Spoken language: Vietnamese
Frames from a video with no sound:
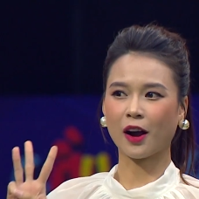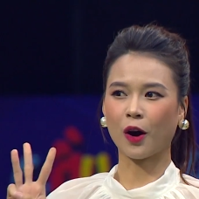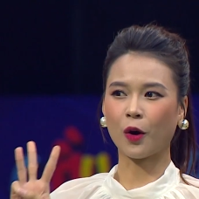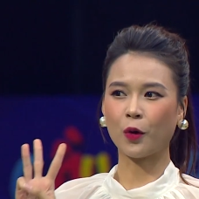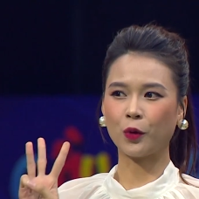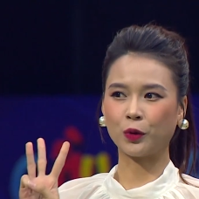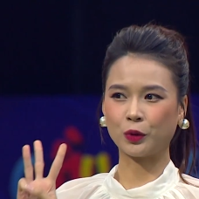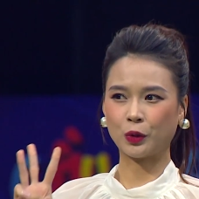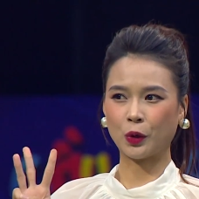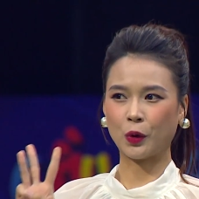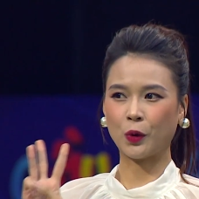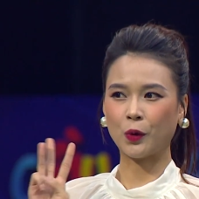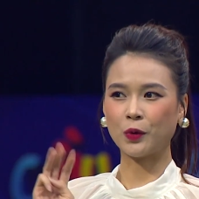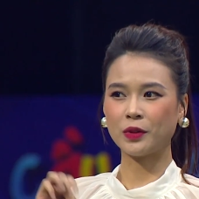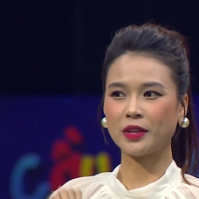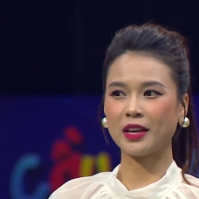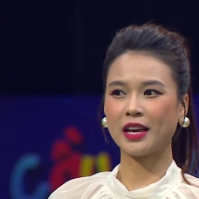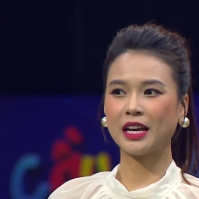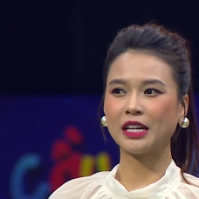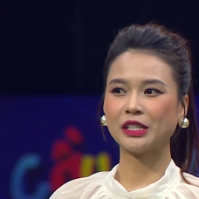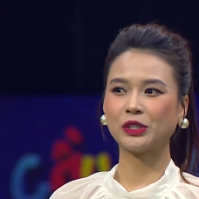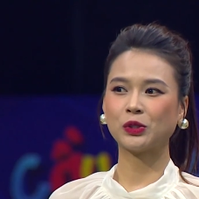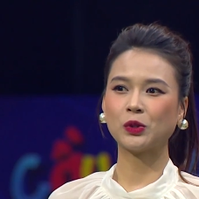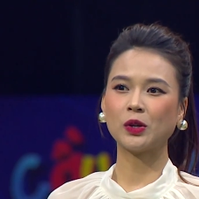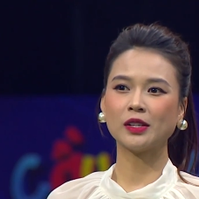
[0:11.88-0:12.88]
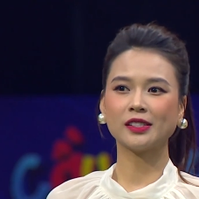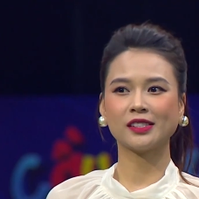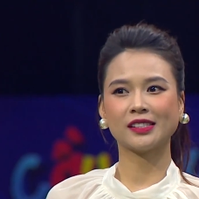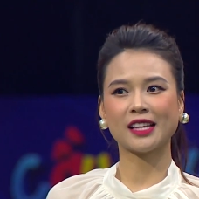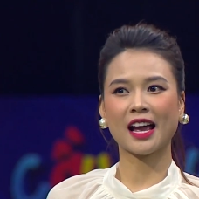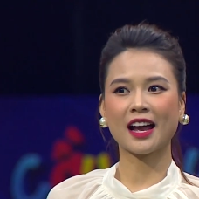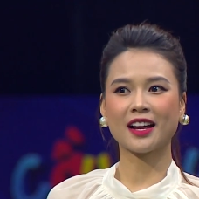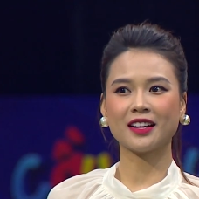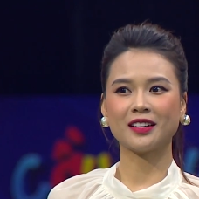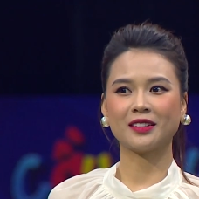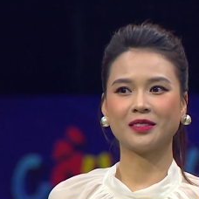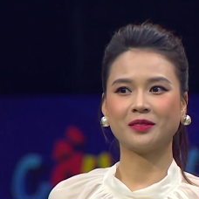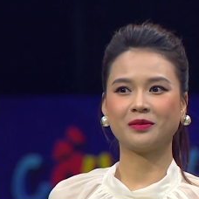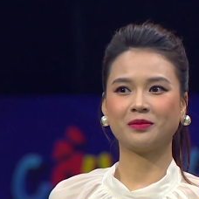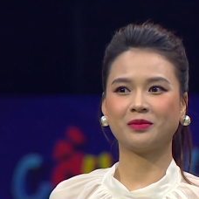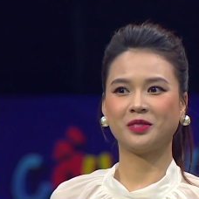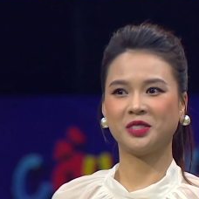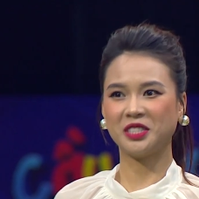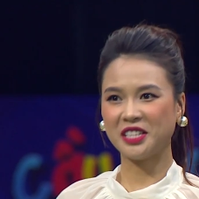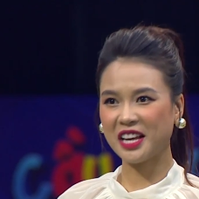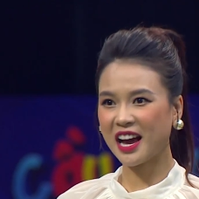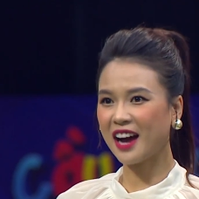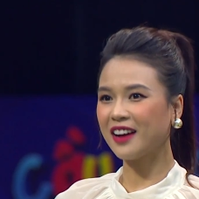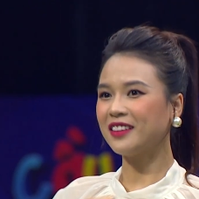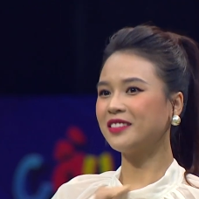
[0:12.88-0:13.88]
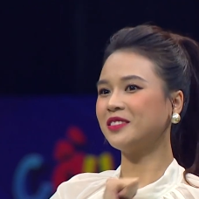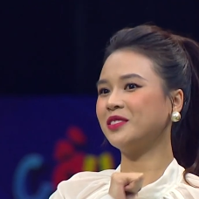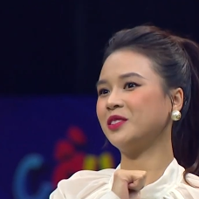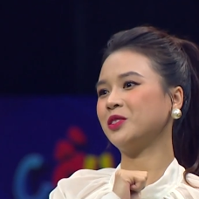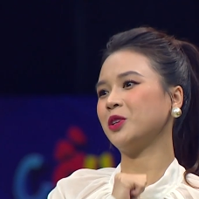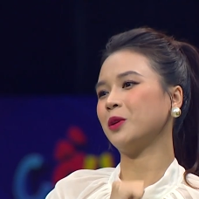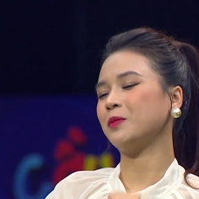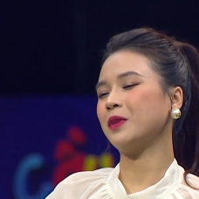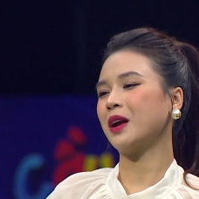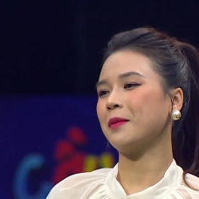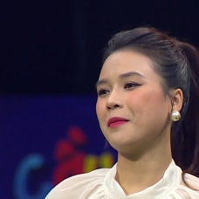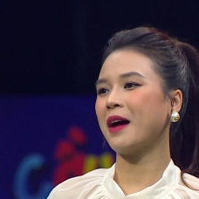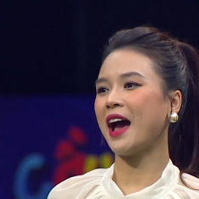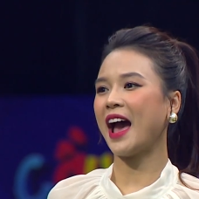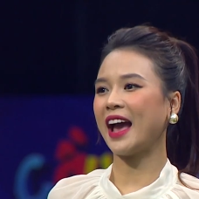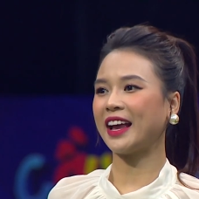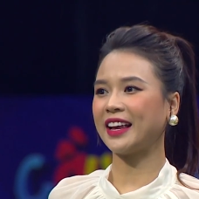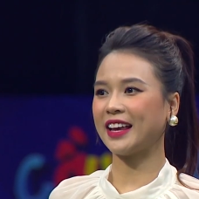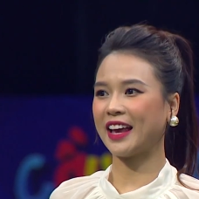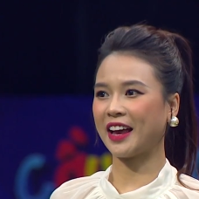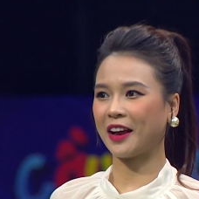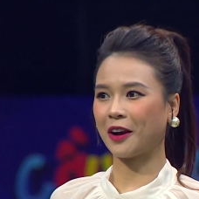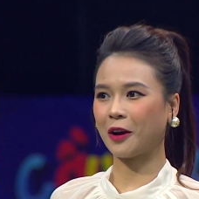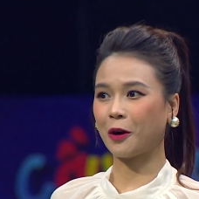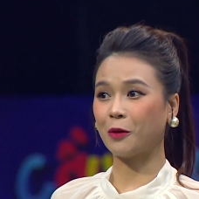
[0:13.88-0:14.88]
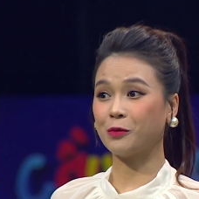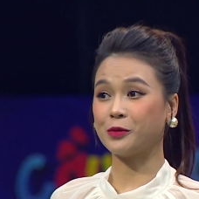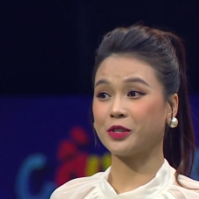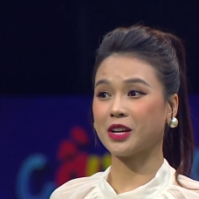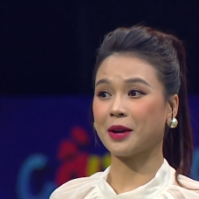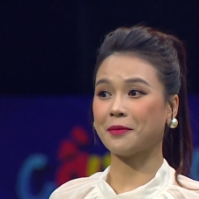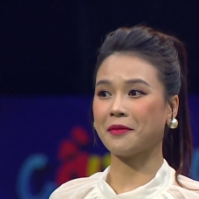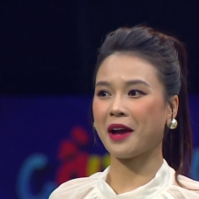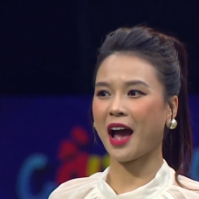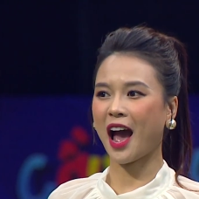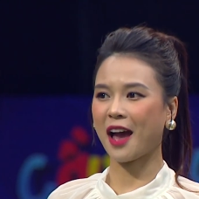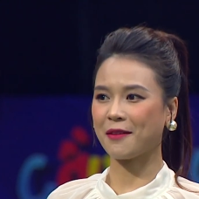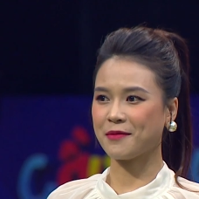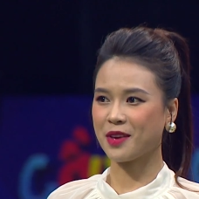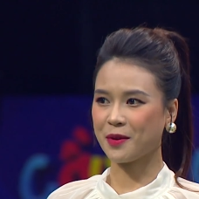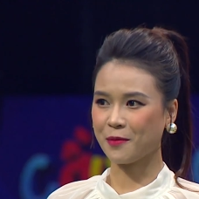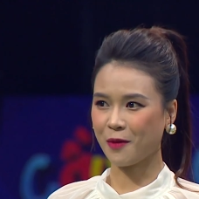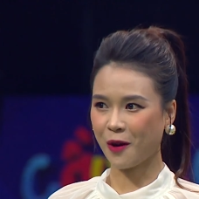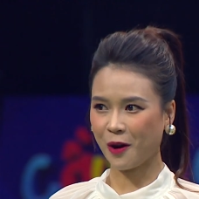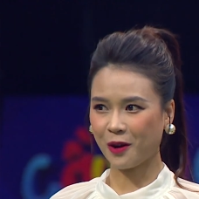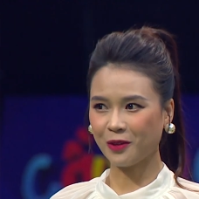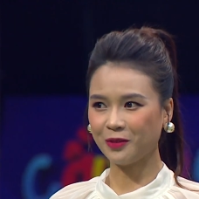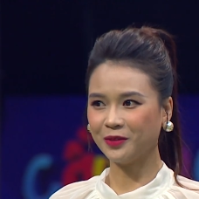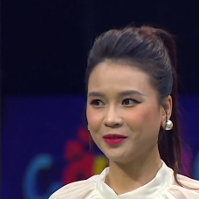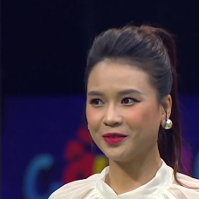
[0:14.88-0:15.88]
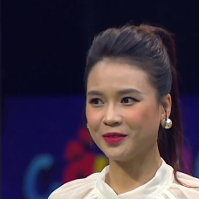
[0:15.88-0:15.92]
cầu thủ nhí xuất sắc nhất trong năm hai nghìn không trăm hai mươi mốt.